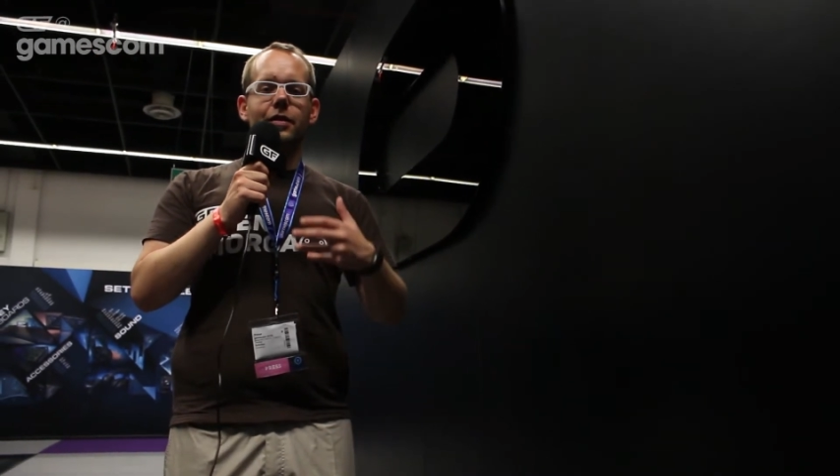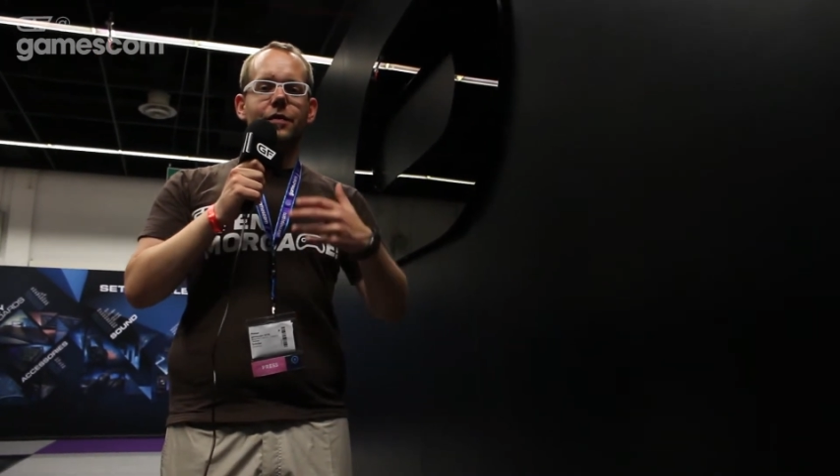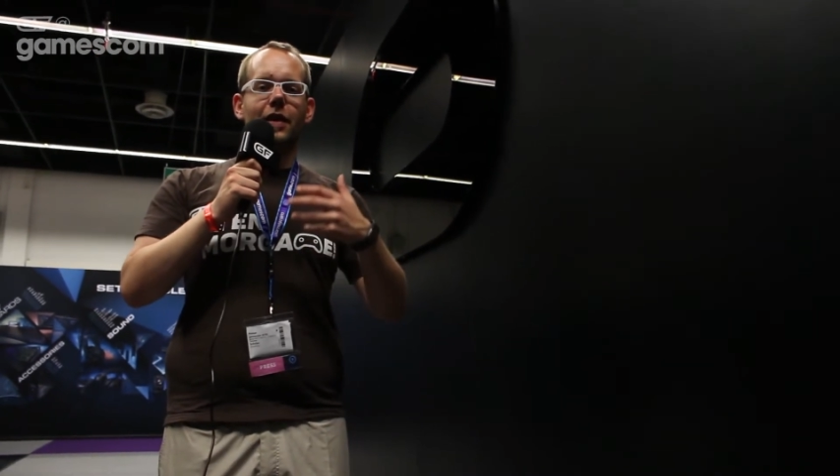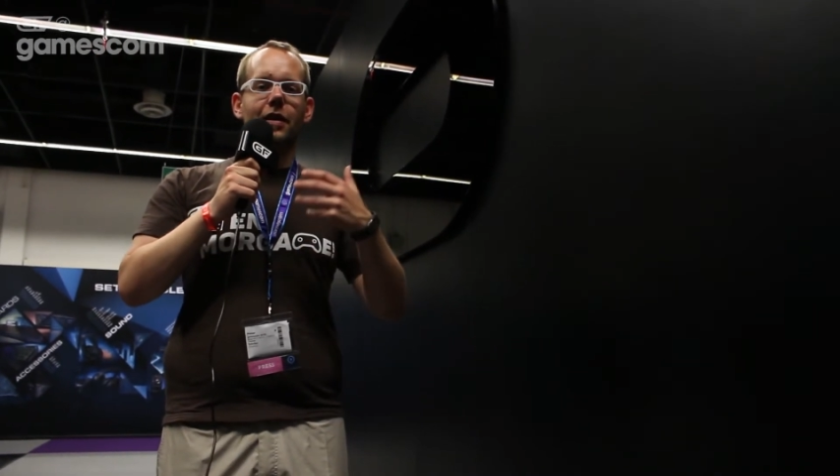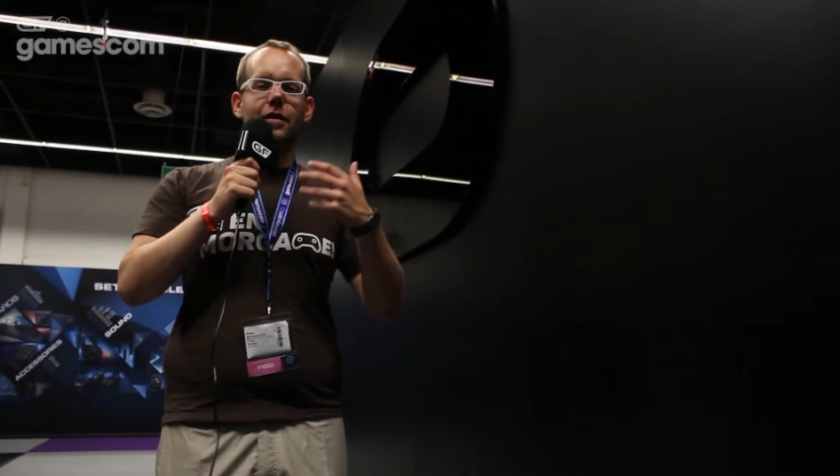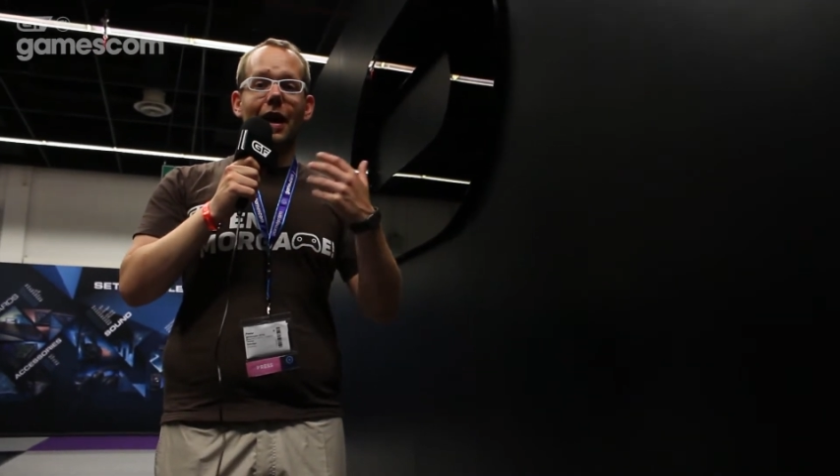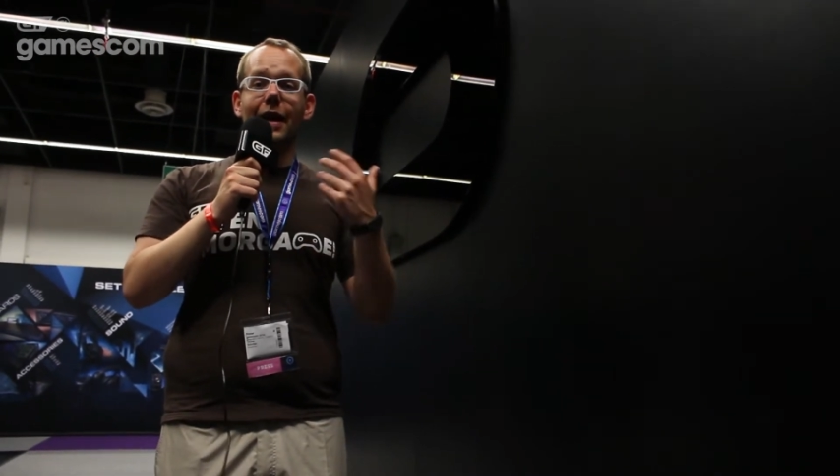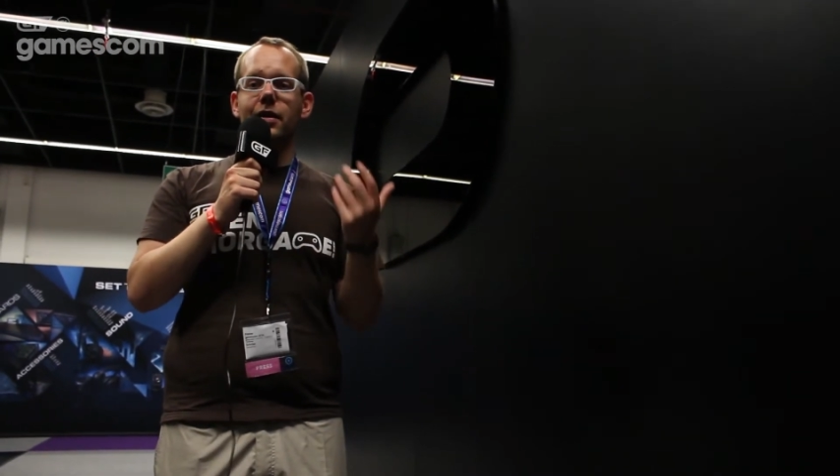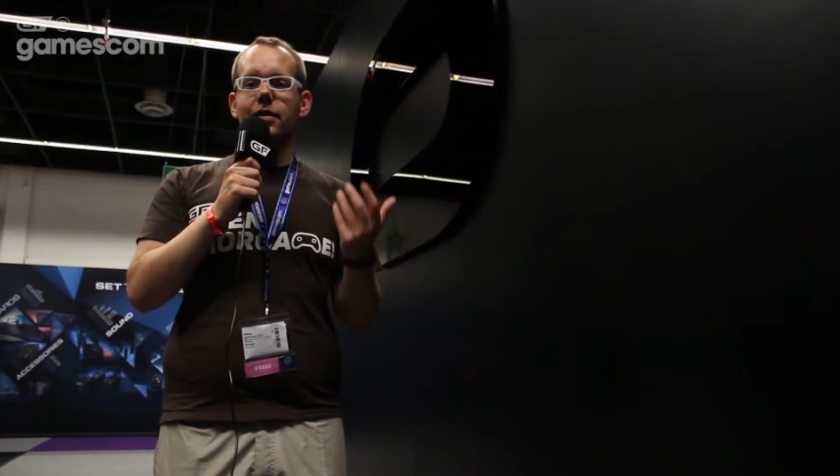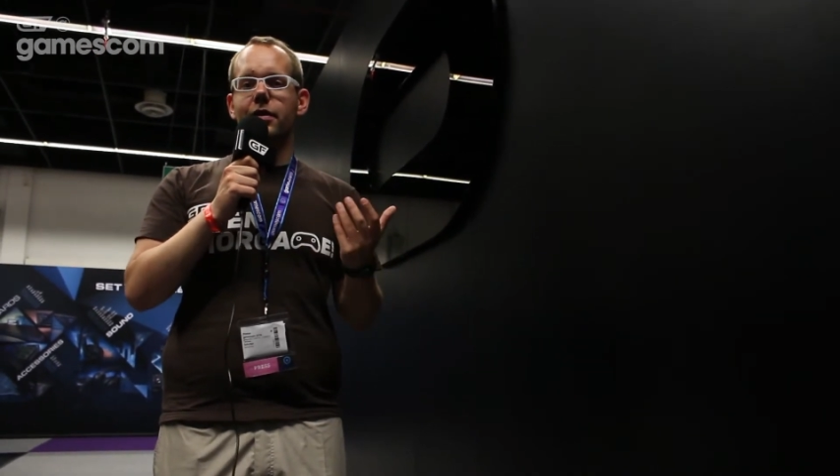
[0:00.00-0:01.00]
Es waren
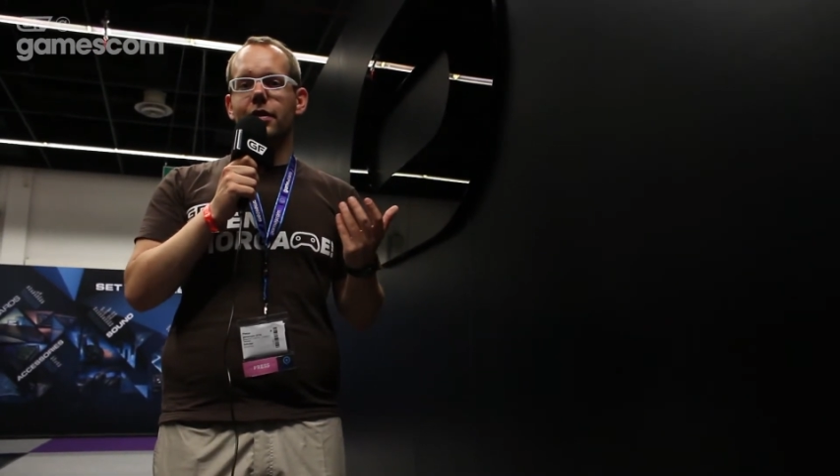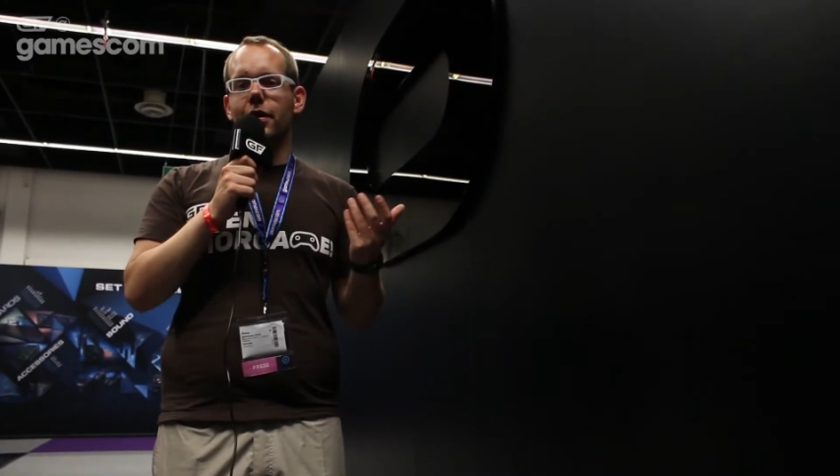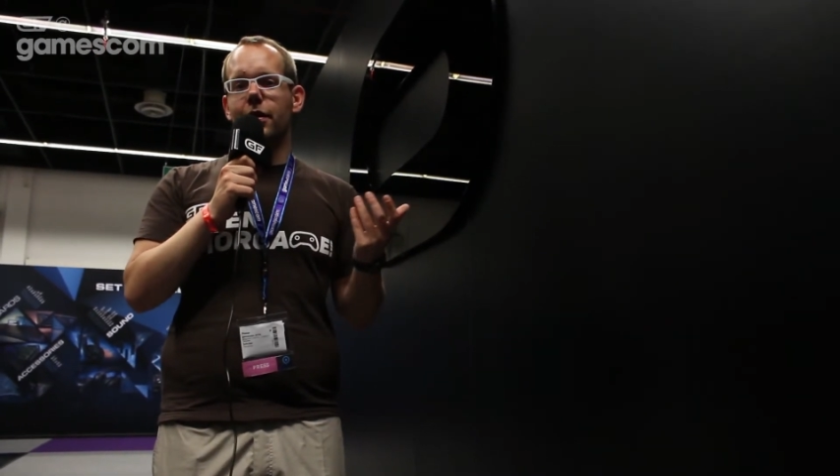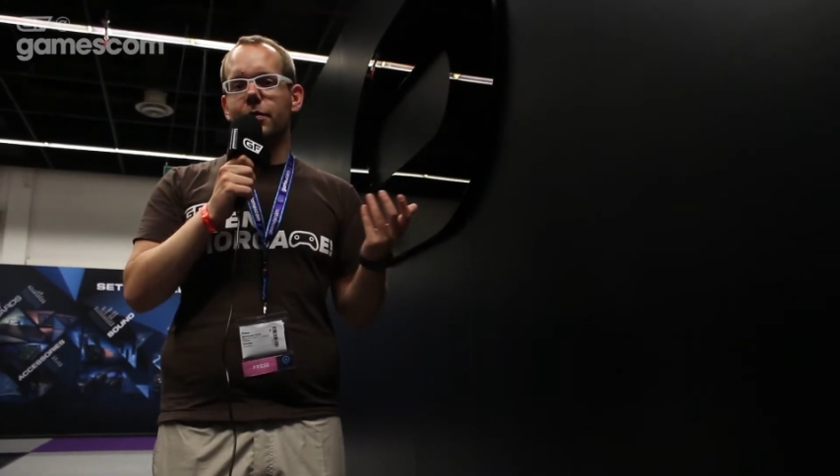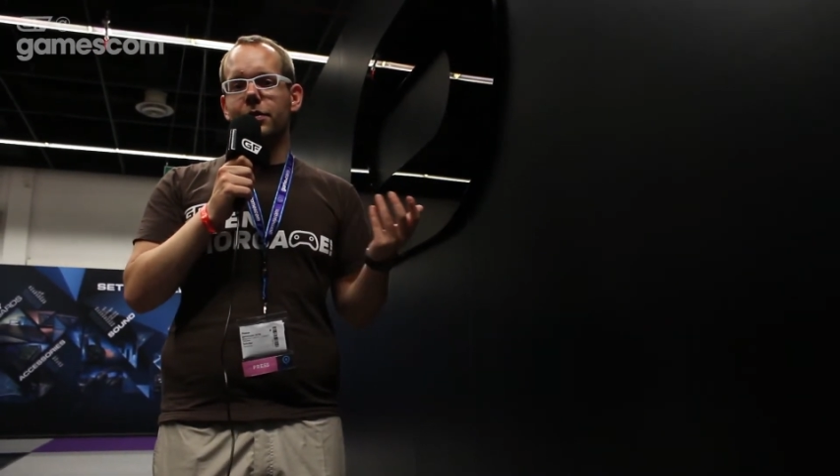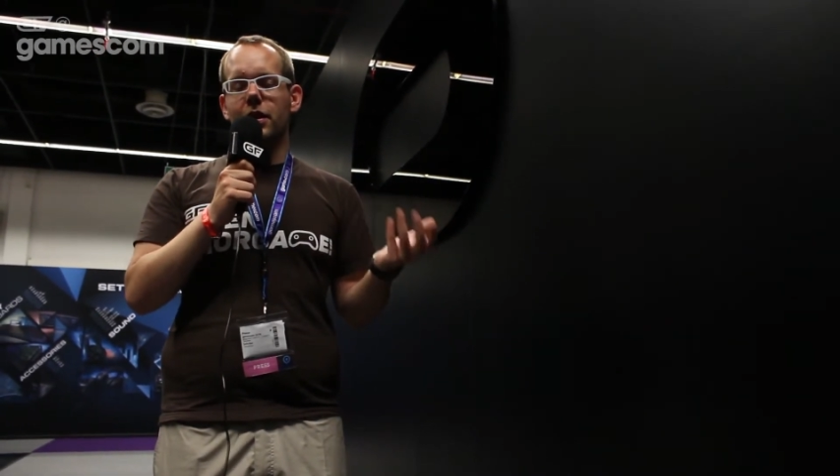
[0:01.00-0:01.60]
einige ähm,